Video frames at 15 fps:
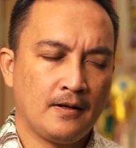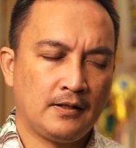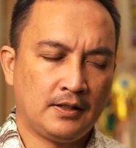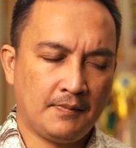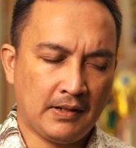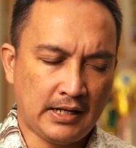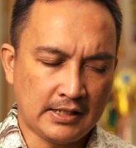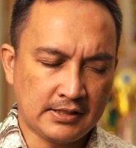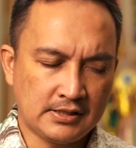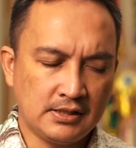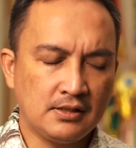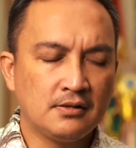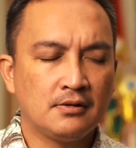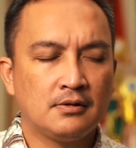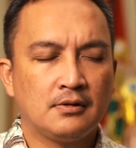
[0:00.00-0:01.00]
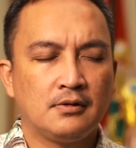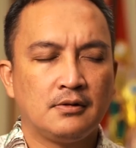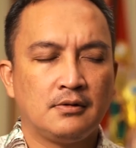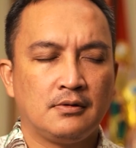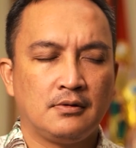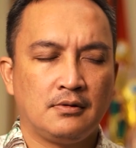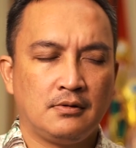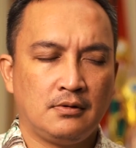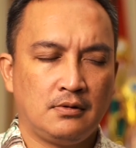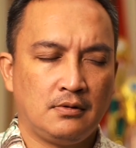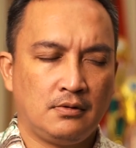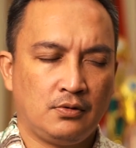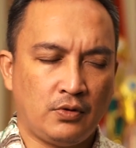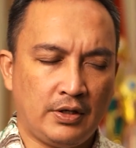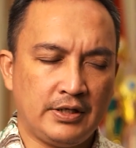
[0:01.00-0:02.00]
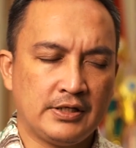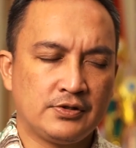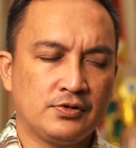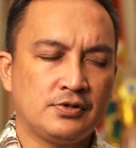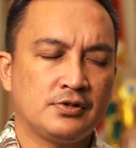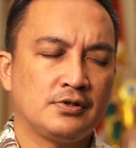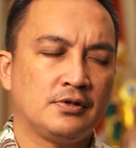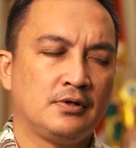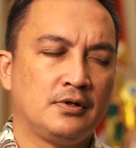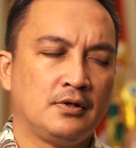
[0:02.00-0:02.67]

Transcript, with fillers: Terima kasih, Tuhan Yesus.